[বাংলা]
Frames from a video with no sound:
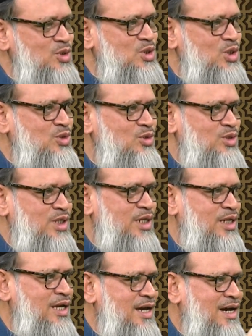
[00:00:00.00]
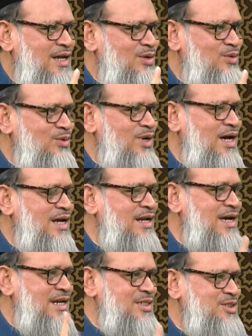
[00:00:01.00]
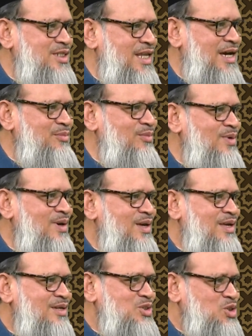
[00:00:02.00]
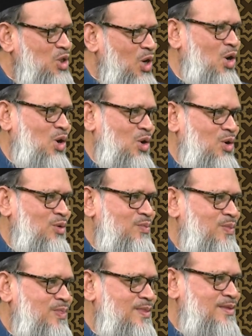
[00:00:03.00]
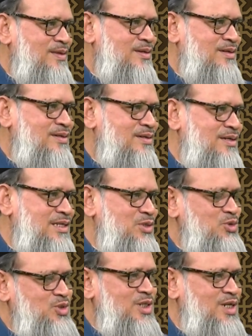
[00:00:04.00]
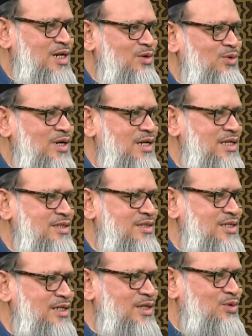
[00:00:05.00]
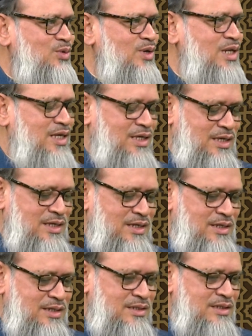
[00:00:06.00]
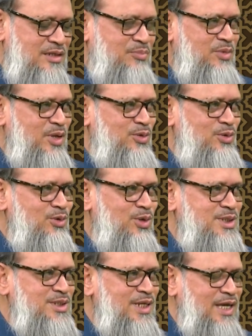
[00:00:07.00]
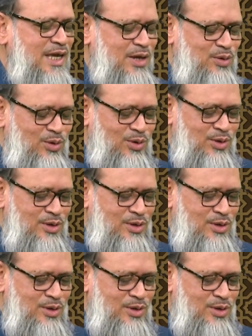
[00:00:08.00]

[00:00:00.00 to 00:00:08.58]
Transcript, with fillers: এবং সত্যদিন আল কোরআন আল ইসলাম সহ লিউজহিরাহু আলাদ্দিন কুল্লিহি তিনি প্রেরণ করেছেন কেন